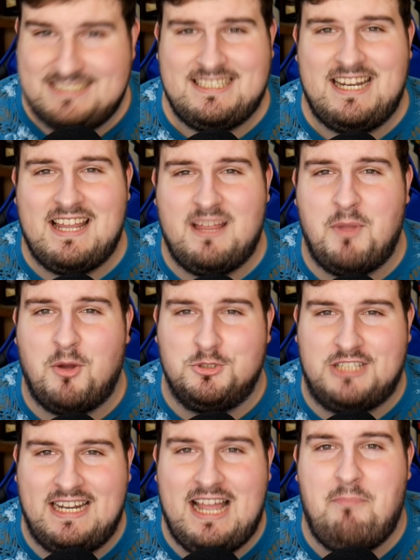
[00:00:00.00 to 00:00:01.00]
de nada me
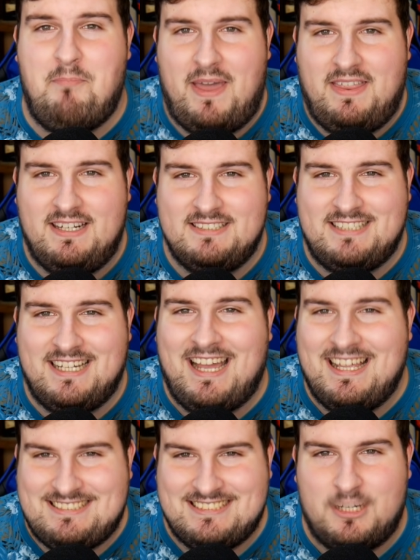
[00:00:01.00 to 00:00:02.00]
gustaría pedirte
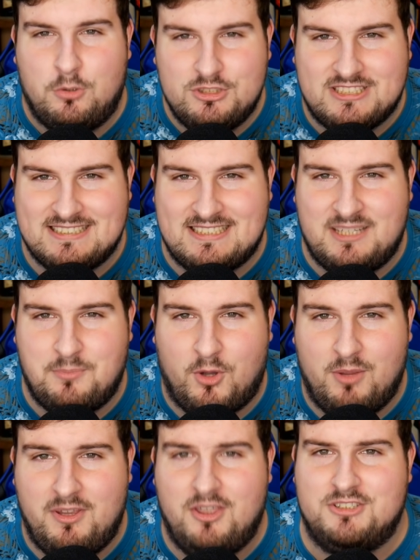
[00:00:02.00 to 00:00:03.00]
que si te gusta este tipo
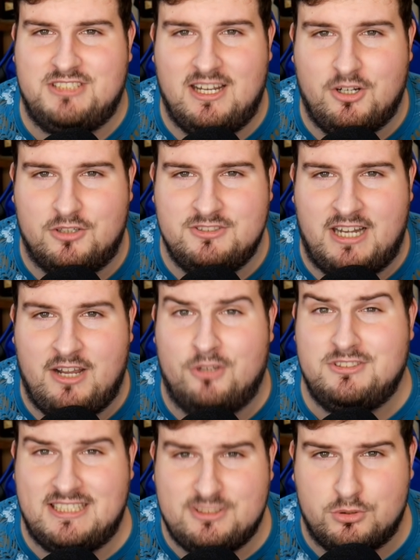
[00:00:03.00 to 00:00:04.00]
de vídeos y el
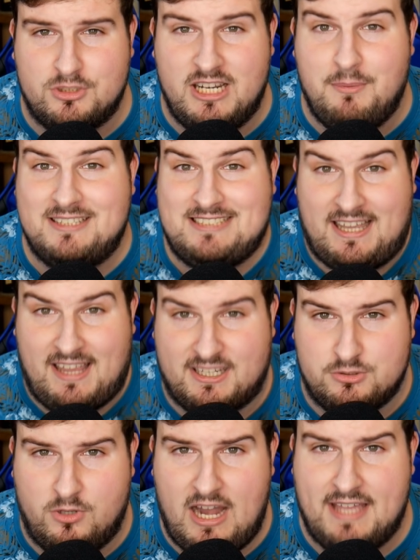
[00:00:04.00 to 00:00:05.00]
contenido te suscribas y
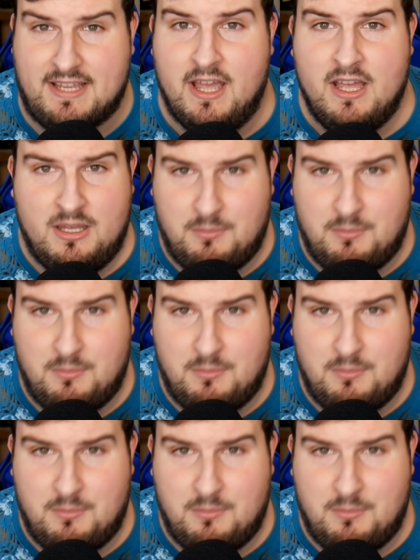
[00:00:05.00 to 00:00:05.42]
dejes un like.